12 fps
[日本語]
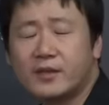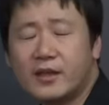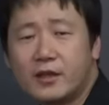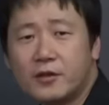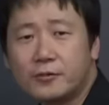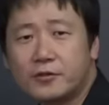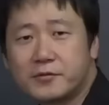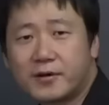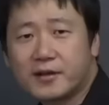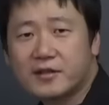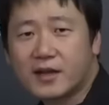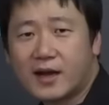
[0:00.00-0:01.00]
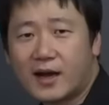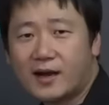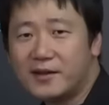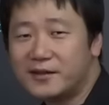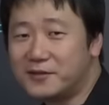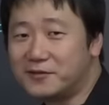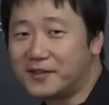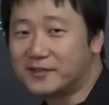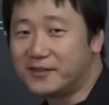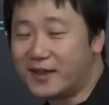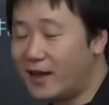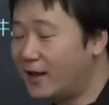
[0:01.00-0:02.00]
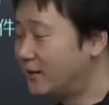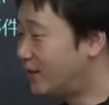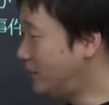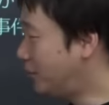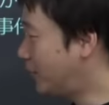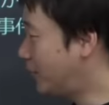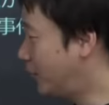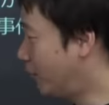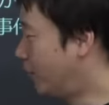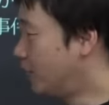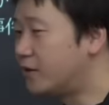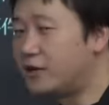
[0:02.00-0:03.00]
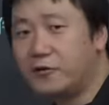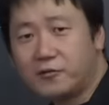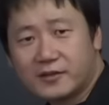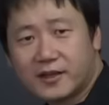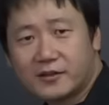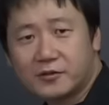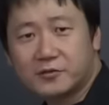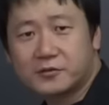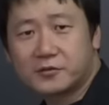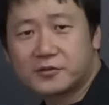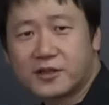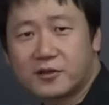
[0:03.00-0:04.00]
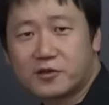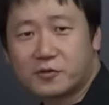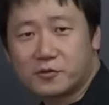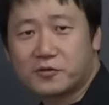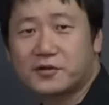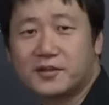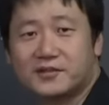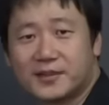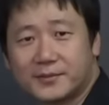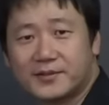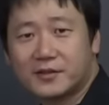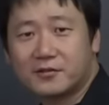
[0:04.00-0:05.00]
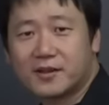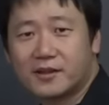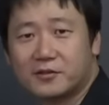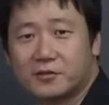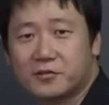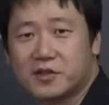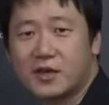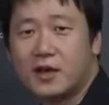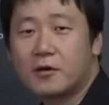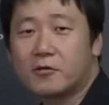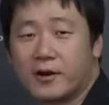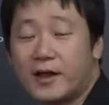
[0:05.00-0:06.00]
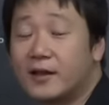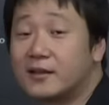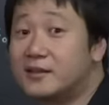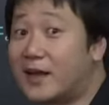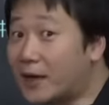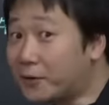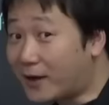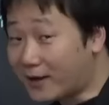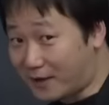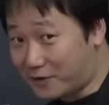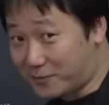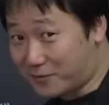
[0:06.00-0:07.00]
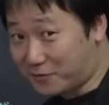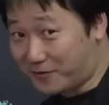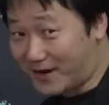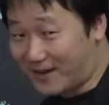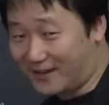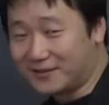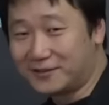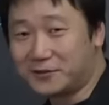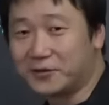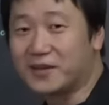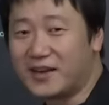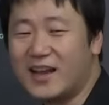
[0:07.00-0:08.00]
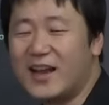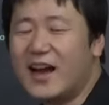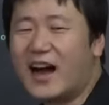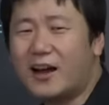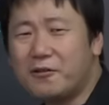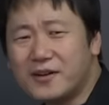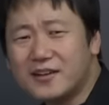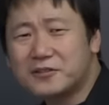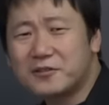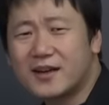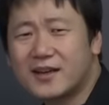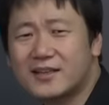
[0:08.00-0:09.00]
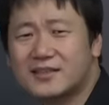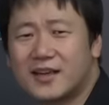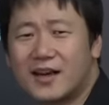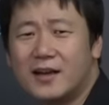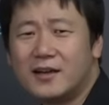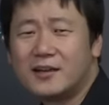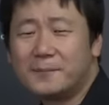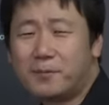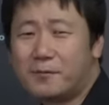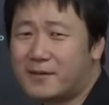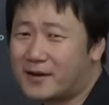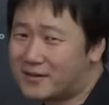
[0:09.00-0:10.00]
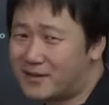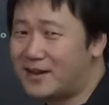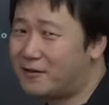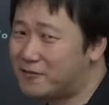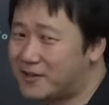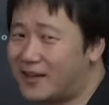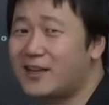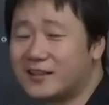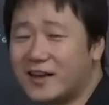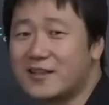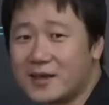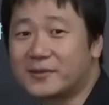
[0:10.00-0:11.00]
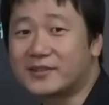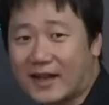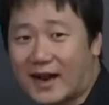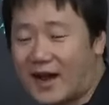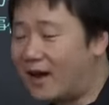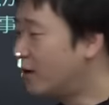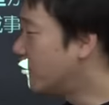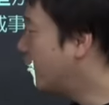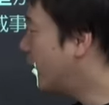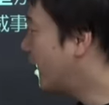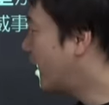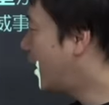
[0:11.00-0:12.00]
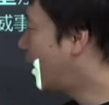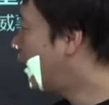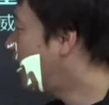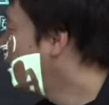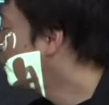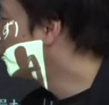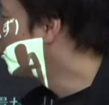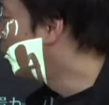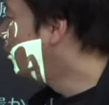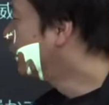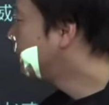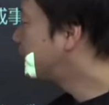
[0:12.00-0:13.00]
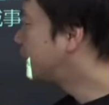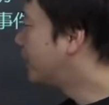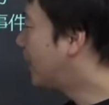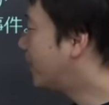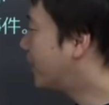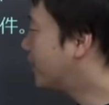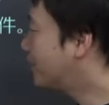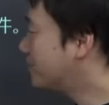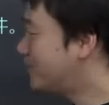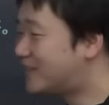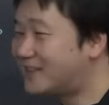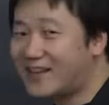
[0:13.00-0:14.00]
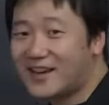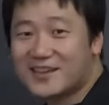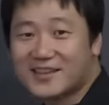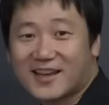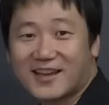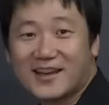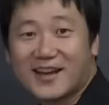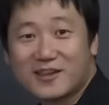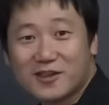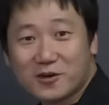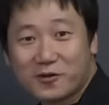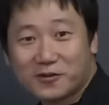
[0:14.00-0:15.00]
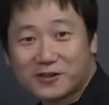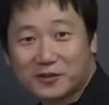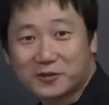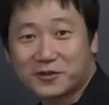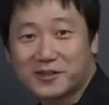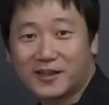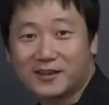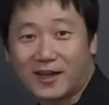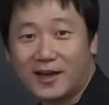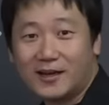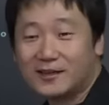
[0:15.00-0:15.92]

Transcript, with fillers: で藤原氏が言うんですね天皇天皇日本代表として中国に久々の検討しこれ誰を派遣しましょうかなんていう時にアホな人派遣したら日本バカじゃねえアホじゃねえなんてなっちゃいますからこれがここ菅原道真しかいないっしょってことになって